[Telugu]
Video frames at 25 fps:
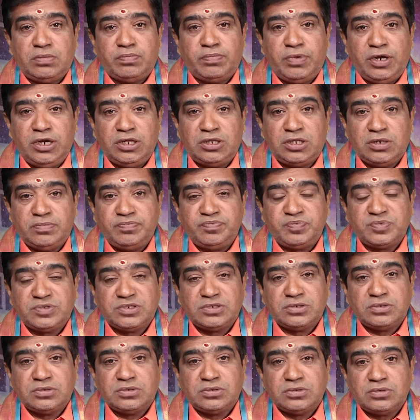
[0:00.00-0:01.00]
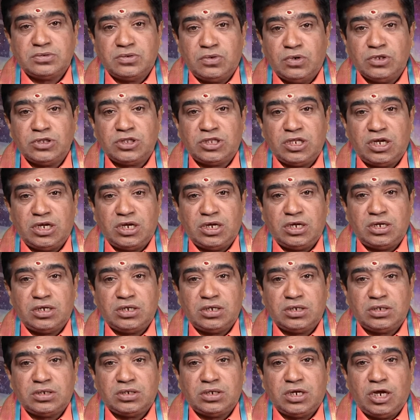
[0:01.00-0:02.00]
ఫలితం కొంత
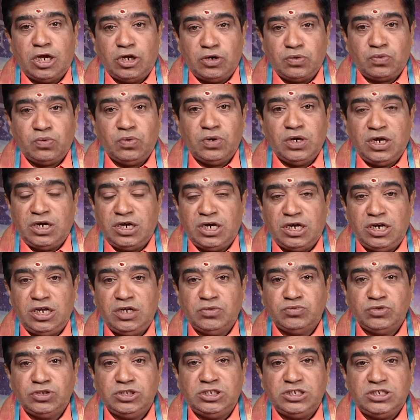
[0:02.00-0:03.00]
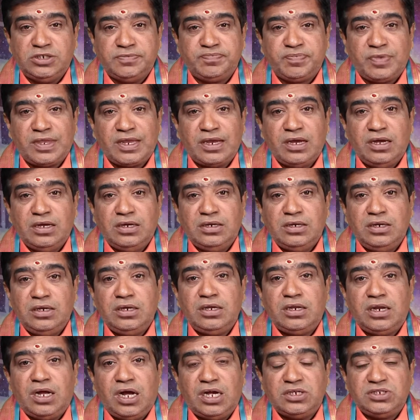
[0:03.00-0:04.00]
అనుకూలంగానే ఉంది
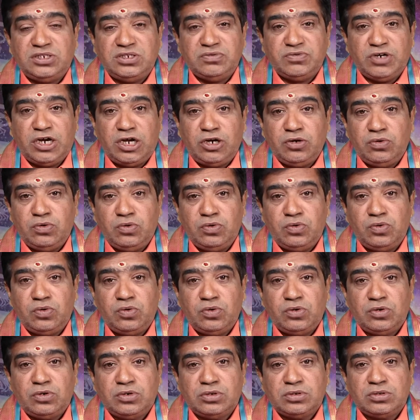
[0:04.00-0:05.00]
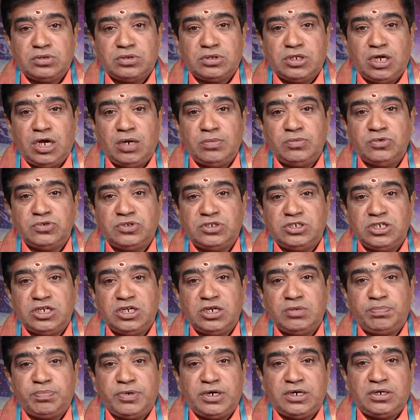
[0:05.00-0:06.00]
ఈ రాశి వారు తాము
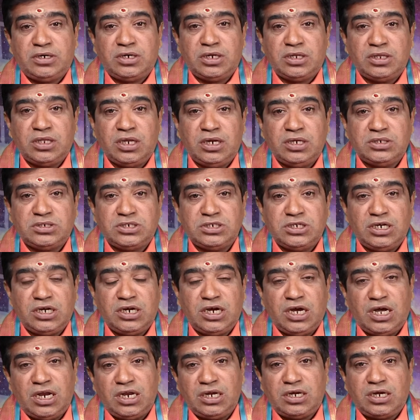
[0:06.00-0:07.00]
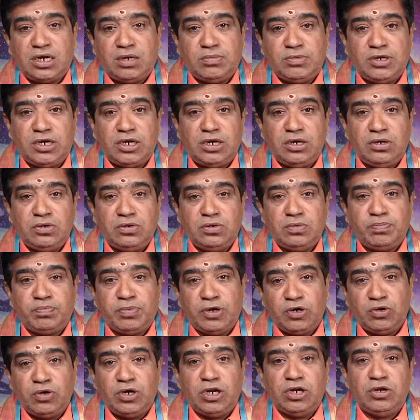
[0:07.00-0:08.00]
చేపట్టదలచిన కార్యక్రమాల్లో
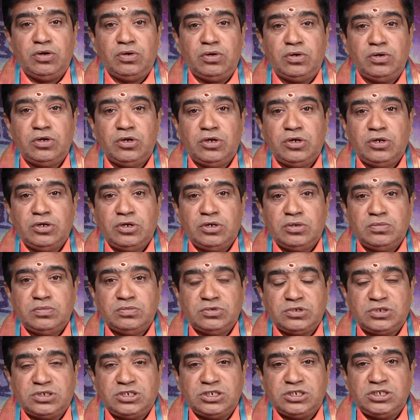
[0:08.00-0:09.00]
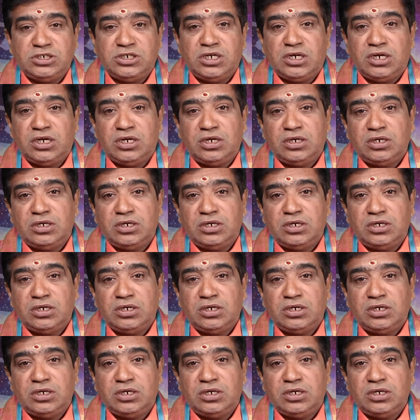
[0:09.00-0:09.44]
పనులలో ముఖ్యంగా